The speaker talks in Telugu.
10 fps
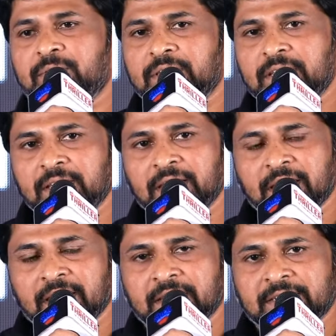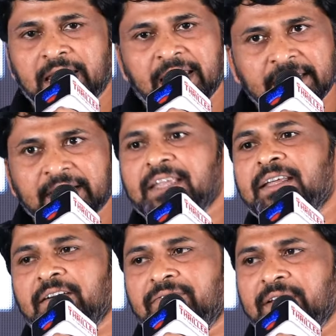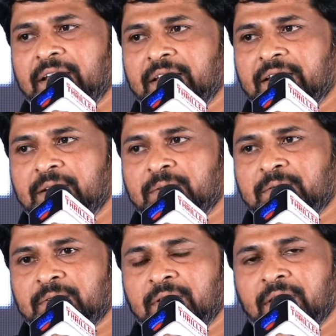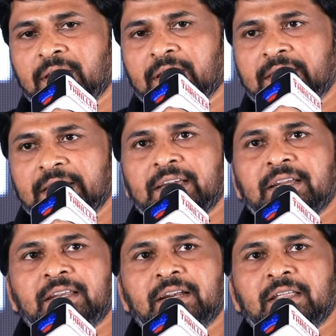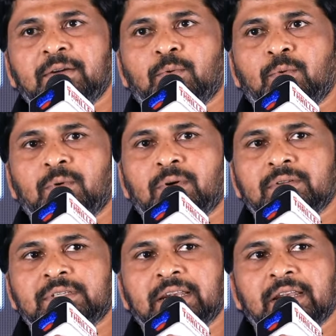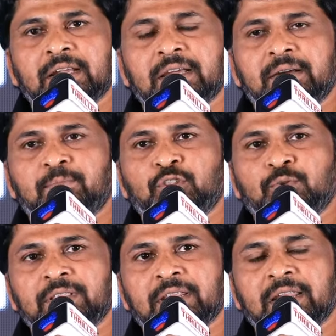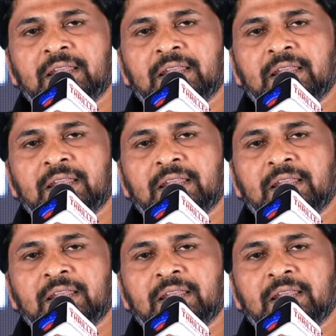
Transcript: ఉంది చాలా ఎంటర్టైనింగ్గా ఫీల్ అయ్యాను నేను థింగ్ ఏంటంటే జనరల్గా మత్తువదల